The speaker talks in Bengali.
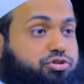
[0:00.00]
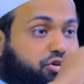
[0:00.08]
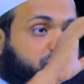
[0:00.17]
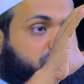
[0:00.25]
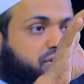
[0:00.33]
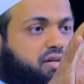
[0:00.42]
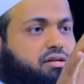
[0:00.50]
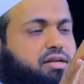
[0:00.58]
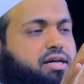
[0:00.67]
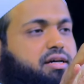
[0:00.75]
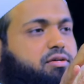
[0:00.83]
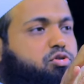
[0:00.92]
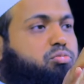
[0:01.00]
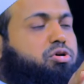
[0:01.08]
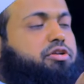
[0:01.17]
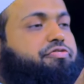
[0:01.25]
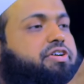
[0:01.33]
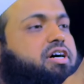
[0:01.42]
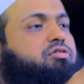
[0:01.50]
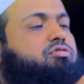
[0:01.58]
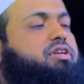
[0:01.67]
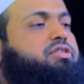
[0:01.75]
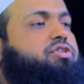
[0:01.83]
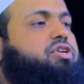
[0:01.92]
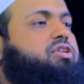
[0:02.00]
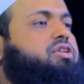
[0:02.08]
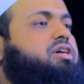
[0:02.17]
মুসলমানরা ওমর ফারুক রাদি